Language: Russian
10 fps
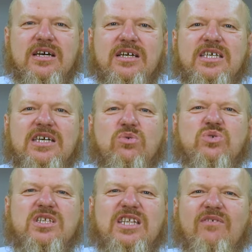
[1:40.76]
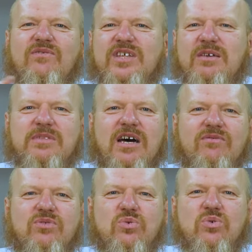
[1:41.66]
где уже
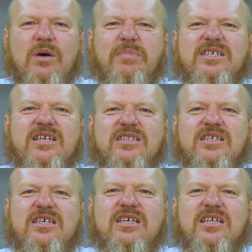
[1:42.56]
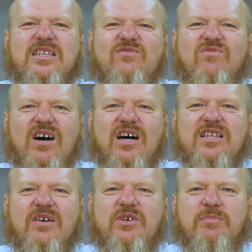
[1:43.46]
давным-давно определены два
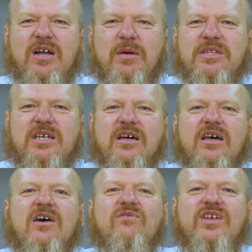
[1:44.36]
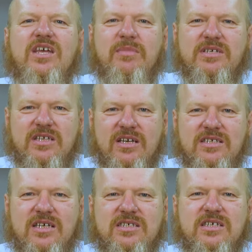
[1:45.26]
главных параметра – время
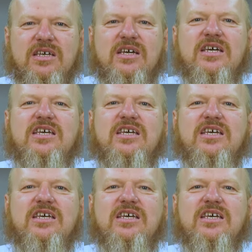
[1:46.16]
стерилизации